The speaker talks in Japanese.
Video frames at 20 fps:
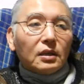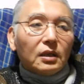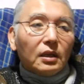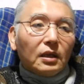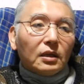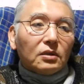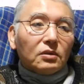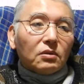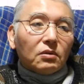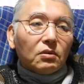
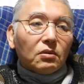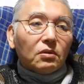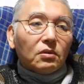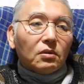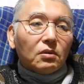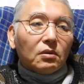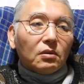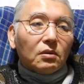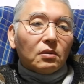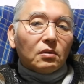ね、情報
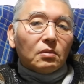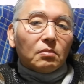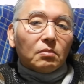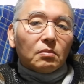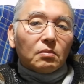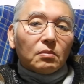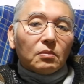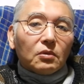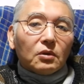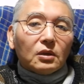を
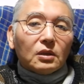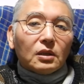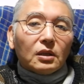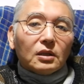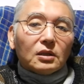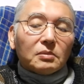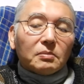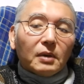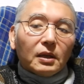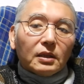漏れ
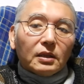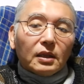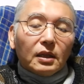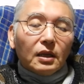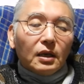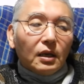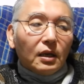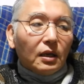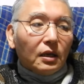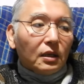てしまった
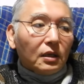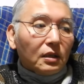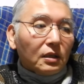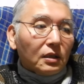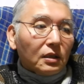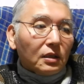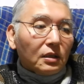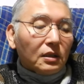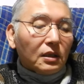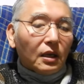ら
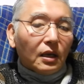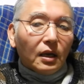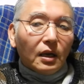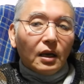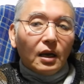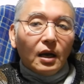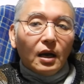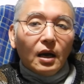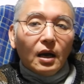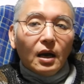世
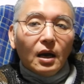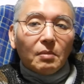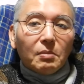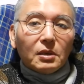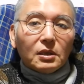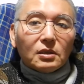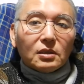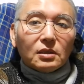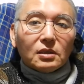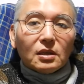界破
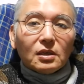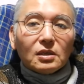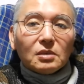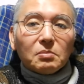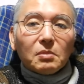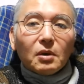滅して